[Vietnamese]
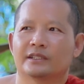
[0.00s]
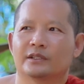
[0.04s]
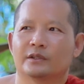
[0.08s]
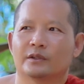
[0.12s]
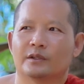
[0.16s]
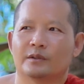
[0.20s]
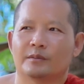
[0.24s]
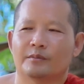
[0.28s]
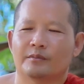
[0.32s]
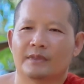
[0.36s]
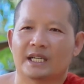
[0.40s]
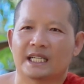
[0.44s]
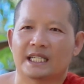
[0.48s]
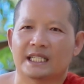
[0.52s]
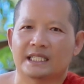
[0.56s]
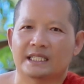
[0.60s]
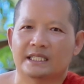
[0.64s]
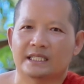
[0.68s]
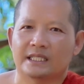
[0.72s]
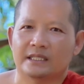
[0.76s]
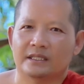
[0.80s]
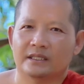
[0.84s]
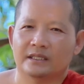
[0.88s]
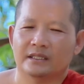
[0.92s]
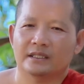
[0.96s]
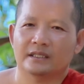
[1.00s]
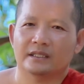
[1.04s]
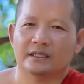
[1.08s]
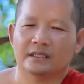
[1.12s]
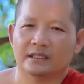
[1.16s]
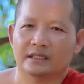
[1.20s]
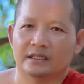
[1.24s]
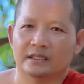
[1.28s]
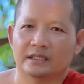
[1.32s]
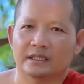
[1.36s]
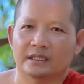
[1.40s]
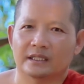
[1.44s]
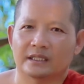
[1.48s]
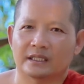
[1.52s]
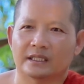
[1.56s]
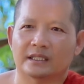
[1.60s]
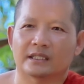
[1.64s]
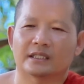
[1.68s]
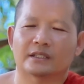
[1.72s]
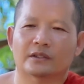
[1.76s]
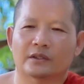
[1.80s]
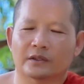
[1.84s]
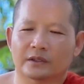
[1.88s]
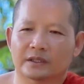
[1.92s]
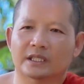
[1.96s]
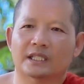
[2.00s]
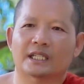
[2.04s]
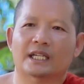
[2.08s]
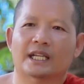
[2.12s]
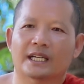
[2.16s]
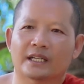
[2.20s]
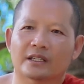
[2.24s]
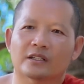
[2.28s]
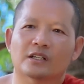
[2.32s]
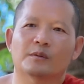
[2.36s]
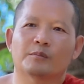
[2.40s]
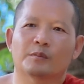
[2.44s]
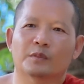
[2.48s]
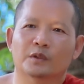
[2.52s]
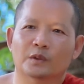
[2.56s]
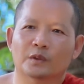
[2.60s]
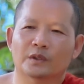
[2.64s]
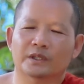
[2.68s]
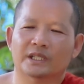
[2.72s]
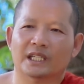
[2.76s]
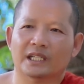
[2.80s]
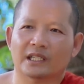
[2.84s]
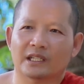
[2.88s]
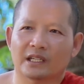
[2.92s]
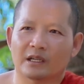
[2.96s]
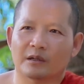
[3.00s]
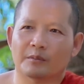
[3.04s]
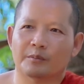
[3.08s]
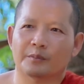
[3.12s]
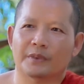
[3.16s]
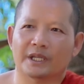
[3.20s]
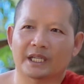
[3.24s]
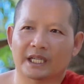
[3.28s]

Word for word: tụ bay chỉ dương rốt tân á còn rồi tới là